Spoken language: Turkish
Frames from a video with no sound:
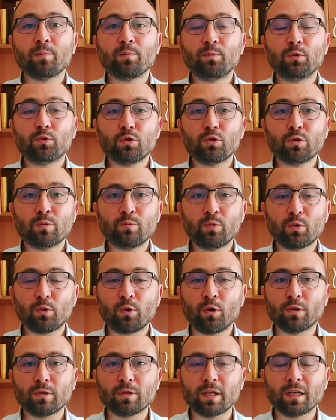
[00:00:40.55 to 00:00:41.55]
Bütün bu
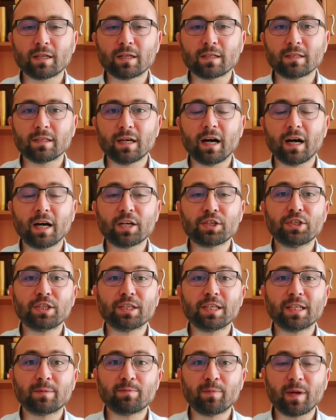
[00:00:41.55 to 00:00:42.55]
konularda aşırı
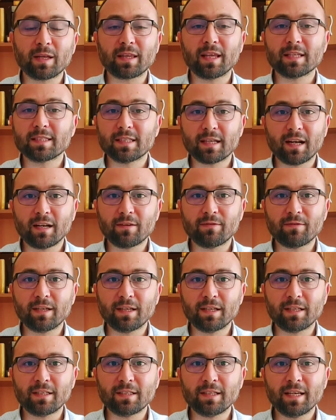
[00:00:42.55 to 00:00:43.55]
gitmek de zarar
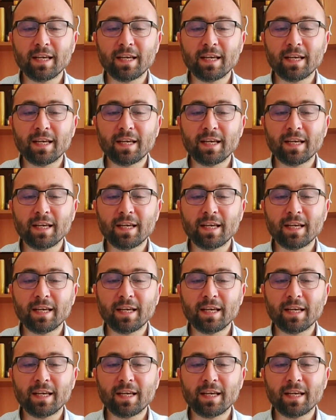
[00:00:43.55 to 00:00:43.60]
verir,